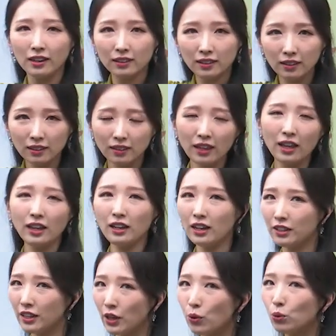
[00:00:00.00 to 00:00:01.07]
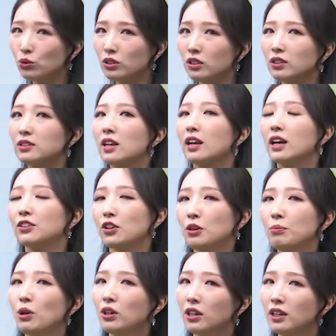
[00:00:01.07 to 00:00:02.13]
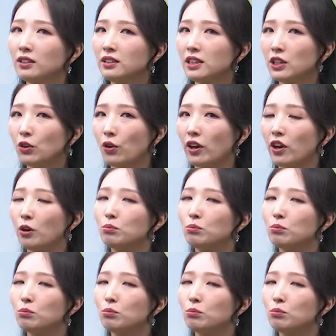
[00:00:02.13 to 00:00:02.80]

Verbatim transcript: 디테일한 내용들을 제가 설명을 해드릴 거예요.